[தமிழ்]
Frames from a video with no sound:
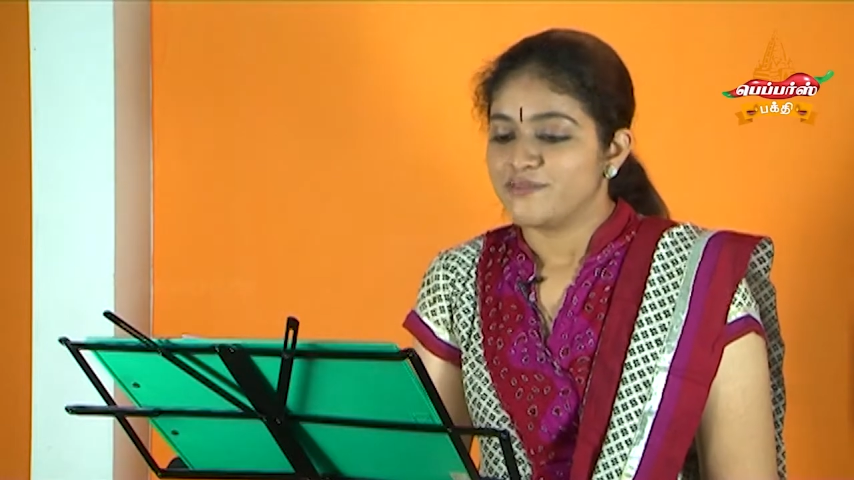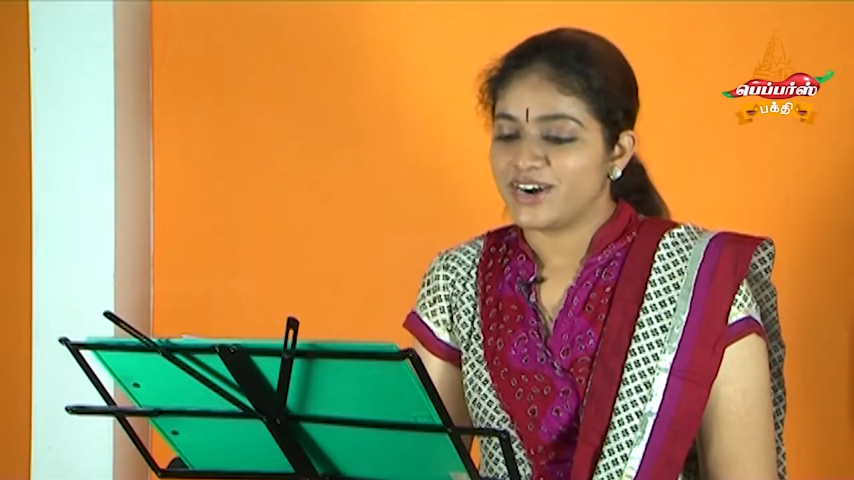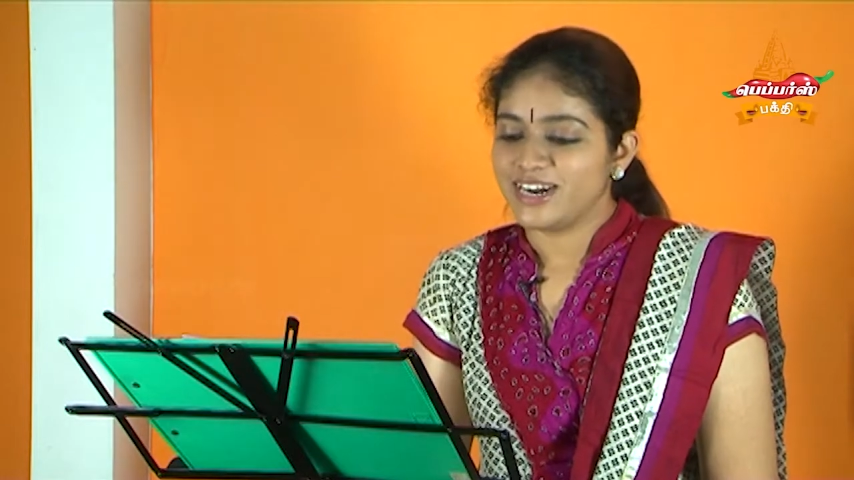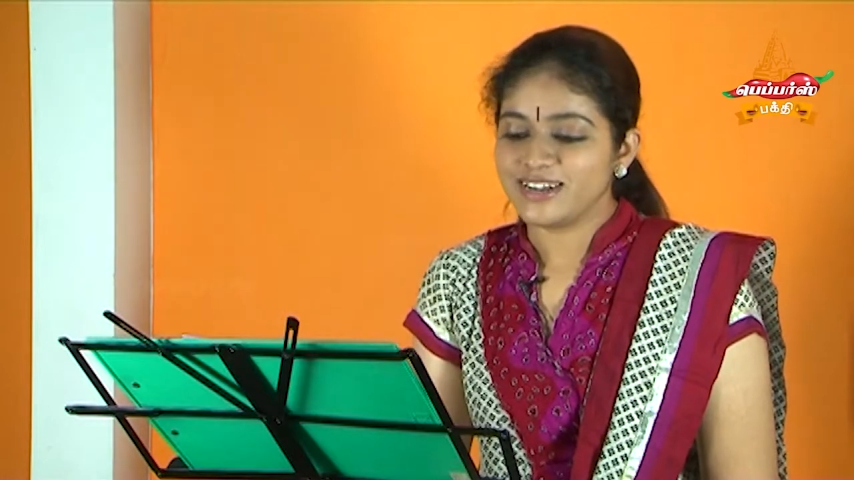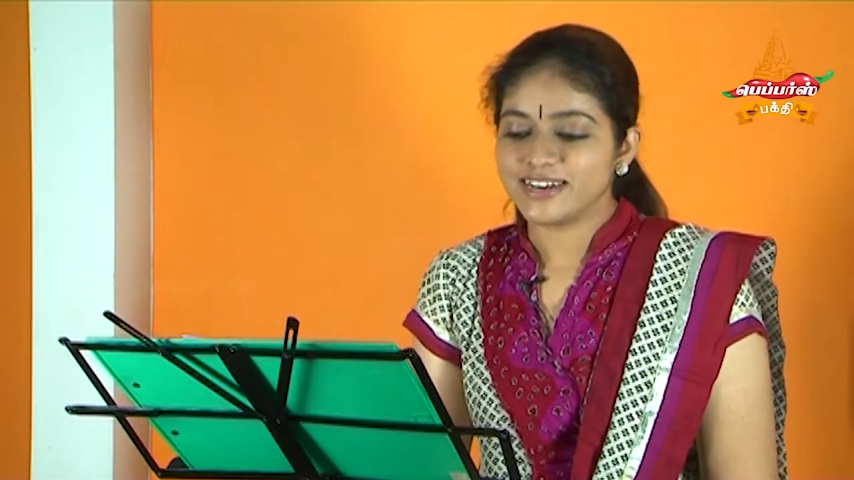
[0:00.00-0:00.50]

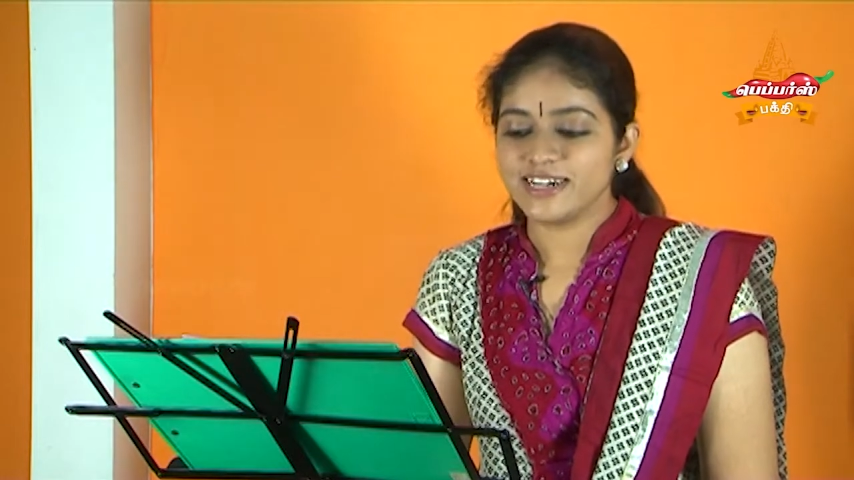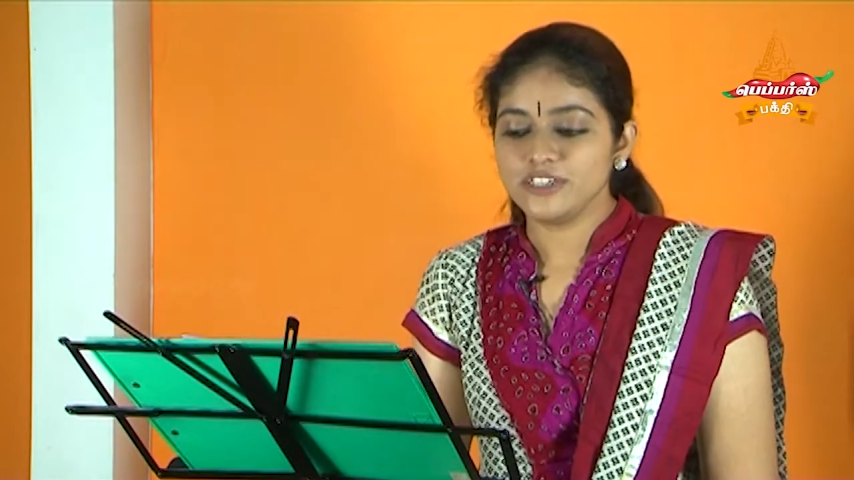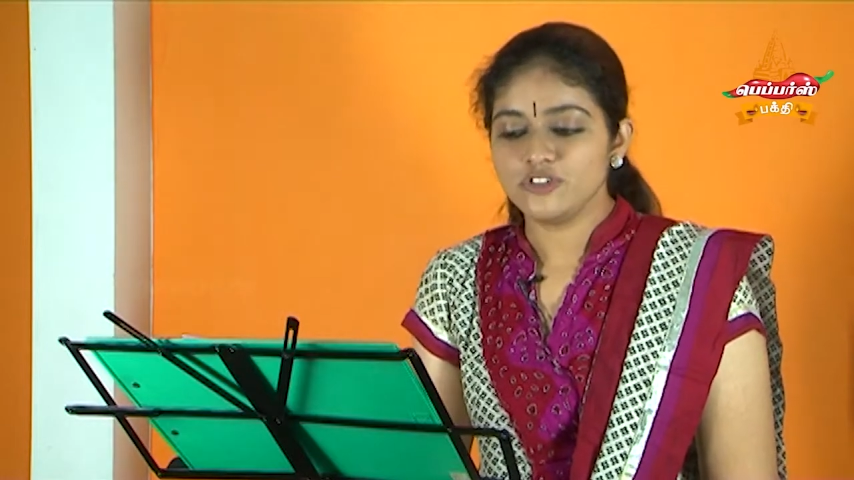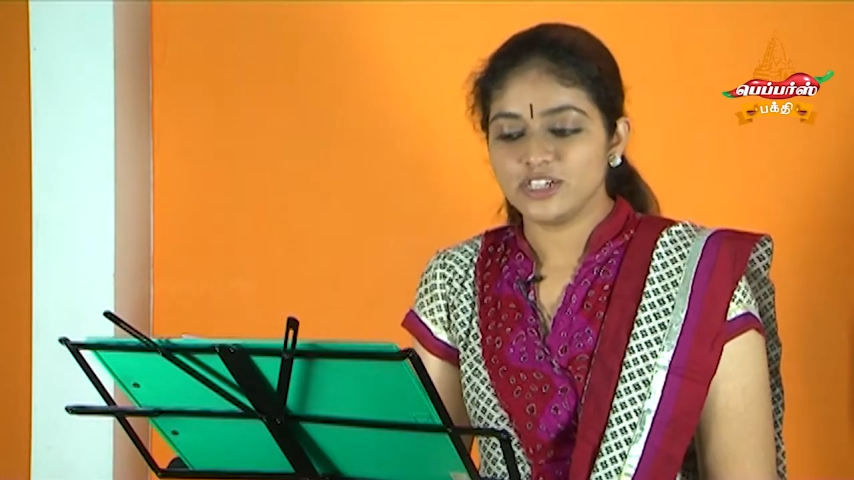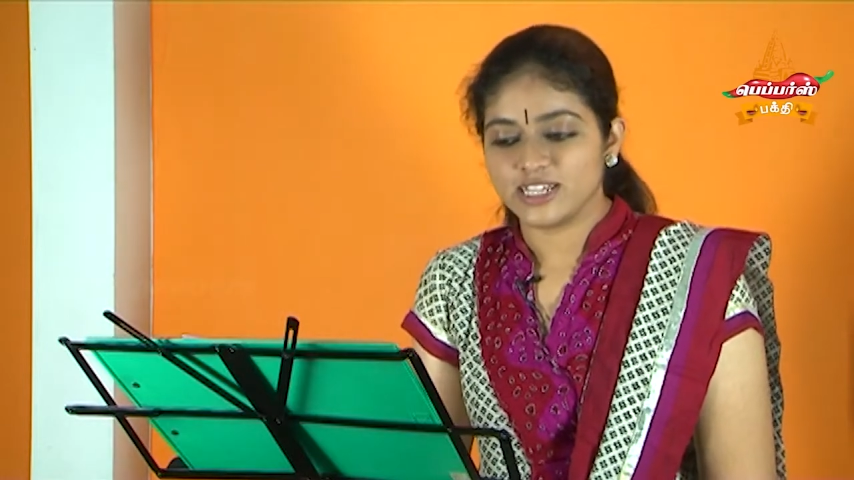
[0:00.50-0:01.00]

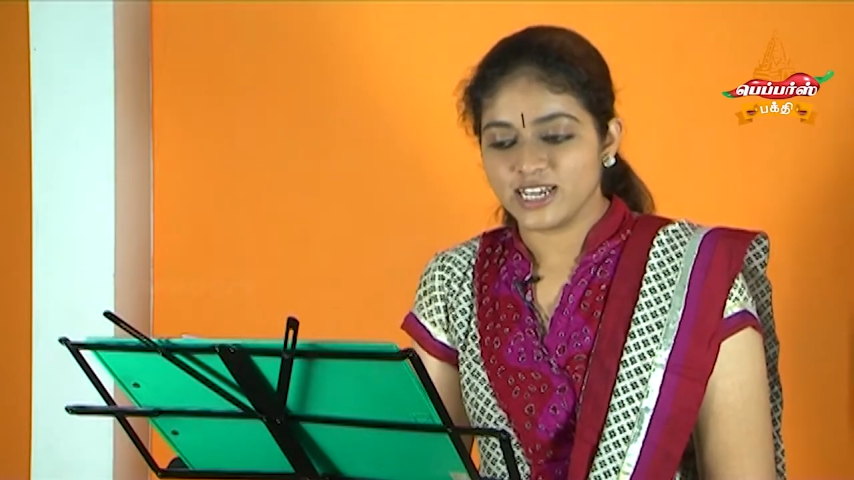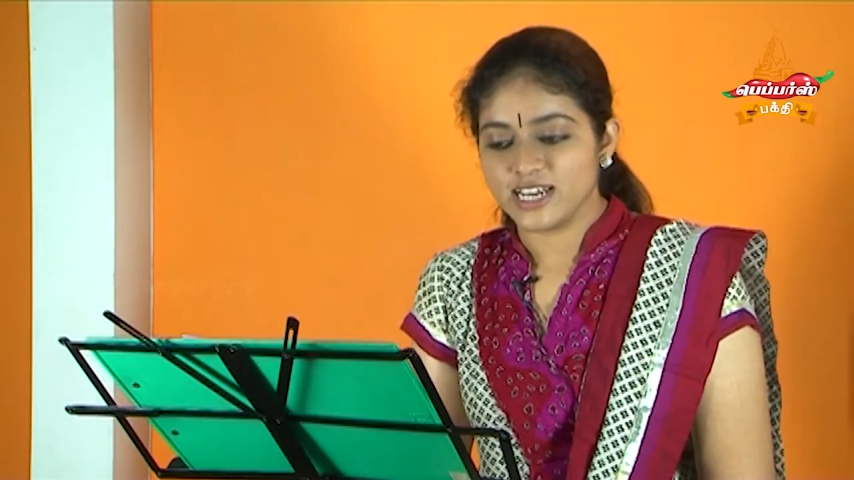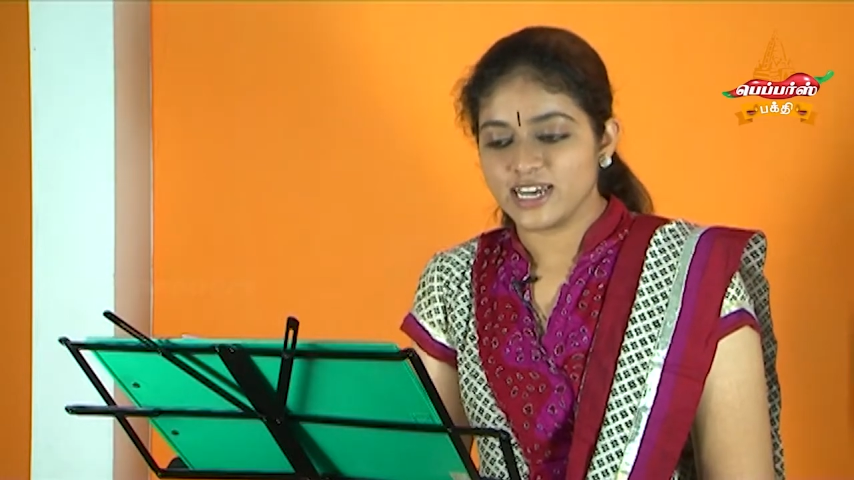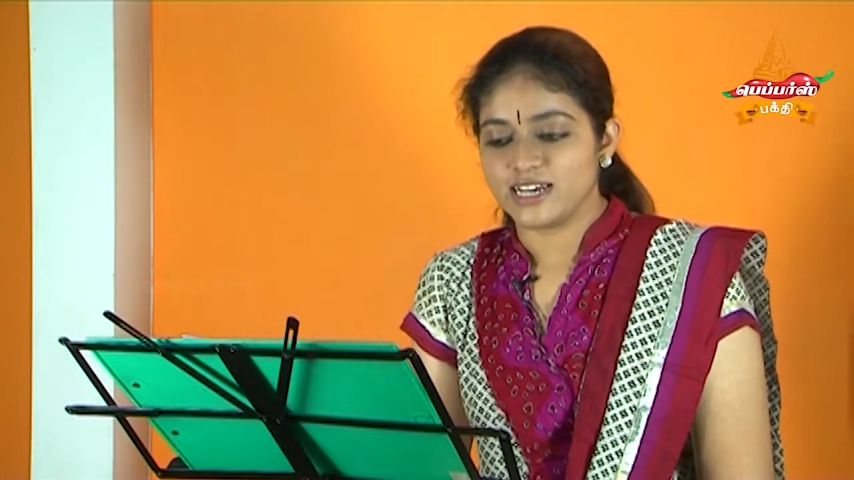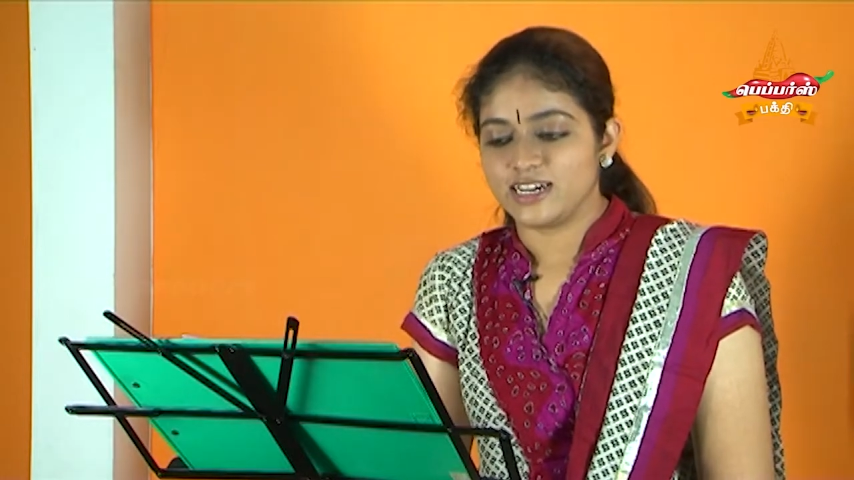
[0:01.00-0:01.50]
வளர்கின்ற
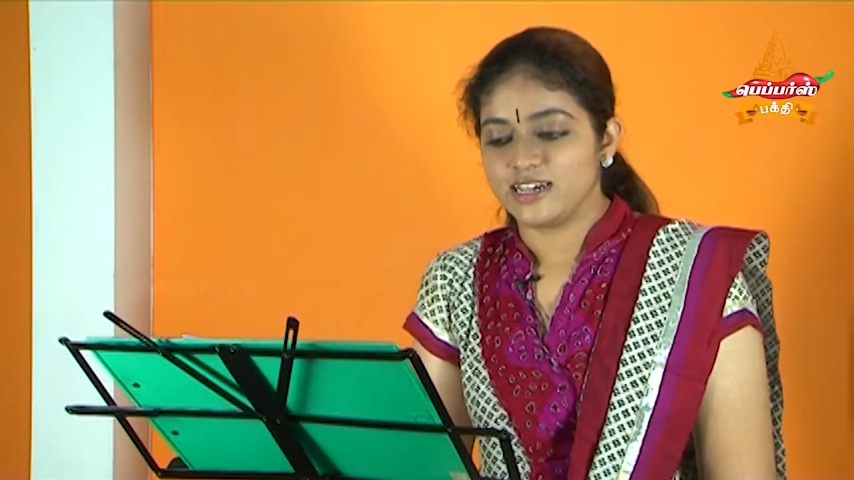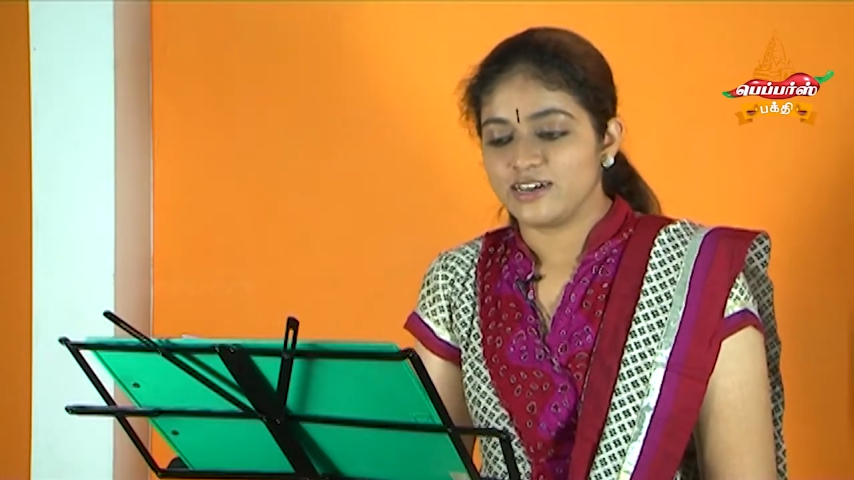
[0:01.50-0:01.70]
தீயில்